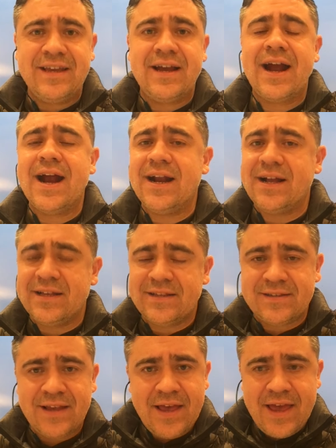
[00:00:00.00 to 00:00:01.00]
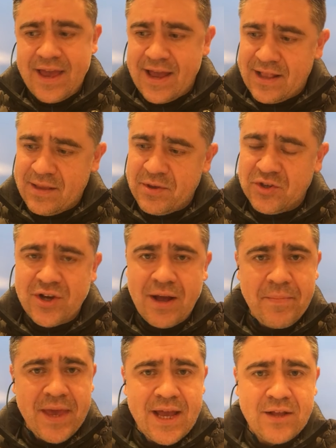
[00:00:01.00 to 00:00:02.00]
de cargas é, de
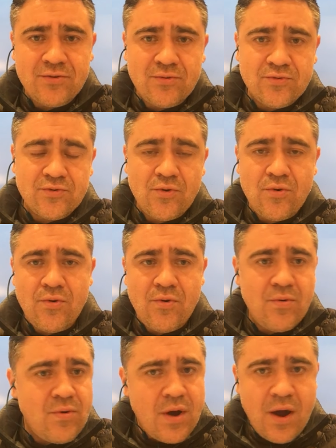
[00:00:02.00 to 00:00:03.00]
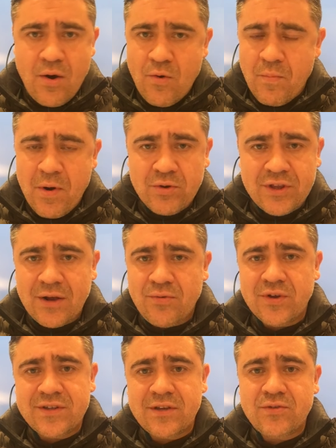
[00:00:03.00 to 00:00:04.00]
medicamentos ou alguma outra
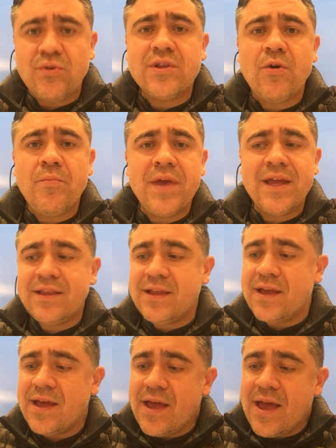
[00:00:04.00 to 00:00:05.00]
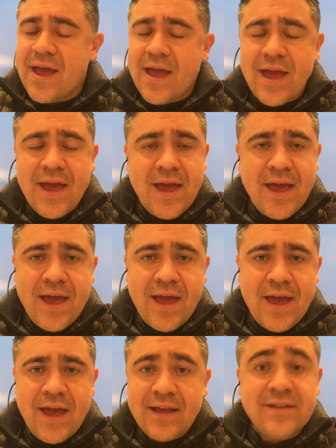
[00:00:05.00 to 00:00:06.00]
coisa totalmente
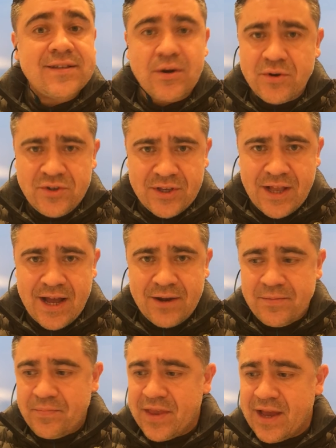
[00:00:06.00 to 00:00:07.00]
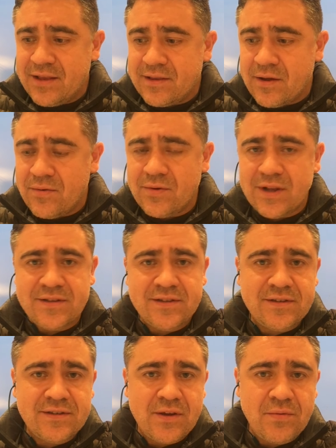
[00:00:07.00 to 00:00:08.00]
é, Né? Então, eles
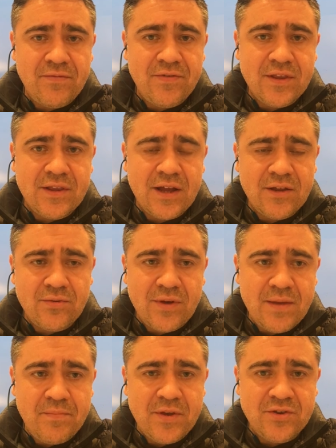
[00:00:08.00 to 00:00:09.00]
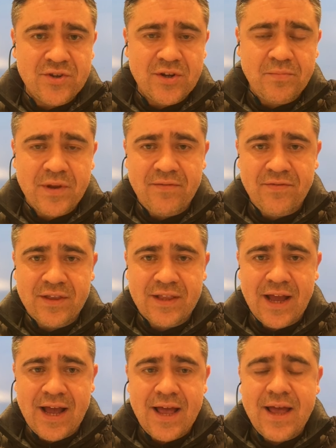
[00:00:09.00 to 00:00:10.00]
estão evitando, aí, pediram para
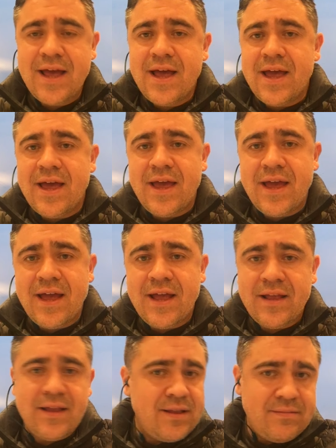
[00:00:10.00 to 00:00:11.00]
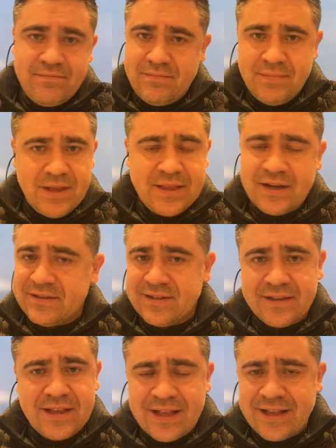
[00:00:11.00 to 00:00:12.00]
evitar é, de
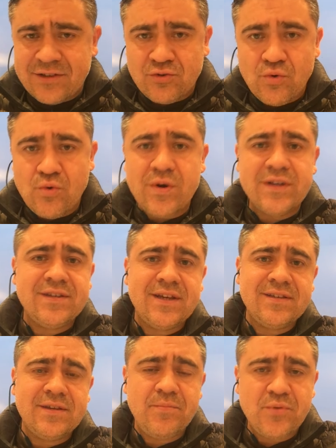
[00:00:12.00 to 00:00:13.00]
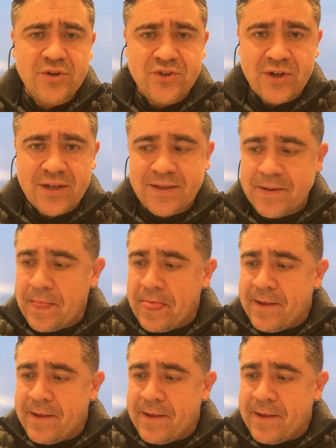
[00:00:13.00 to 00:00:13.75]
transitar nas ruas e assim por diante.